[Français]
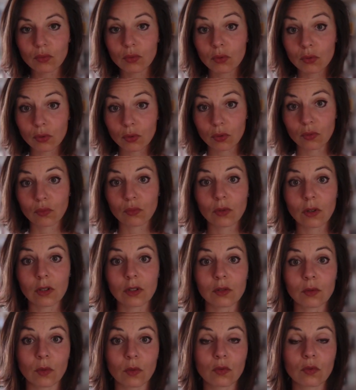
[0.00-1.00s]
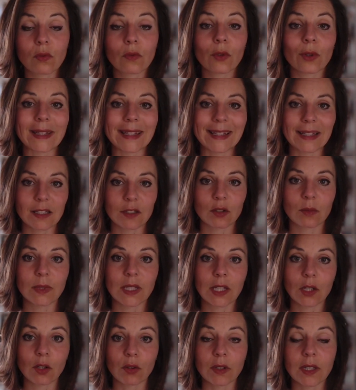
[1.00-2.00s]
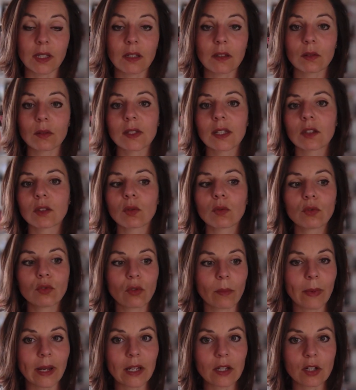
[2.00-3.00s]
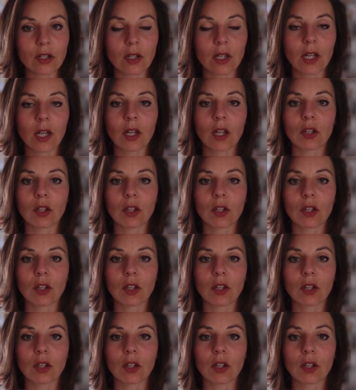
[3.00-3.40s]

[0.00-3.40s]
surtout lorsqu'on souffre d'insomnie chronique, ce serait trop dommage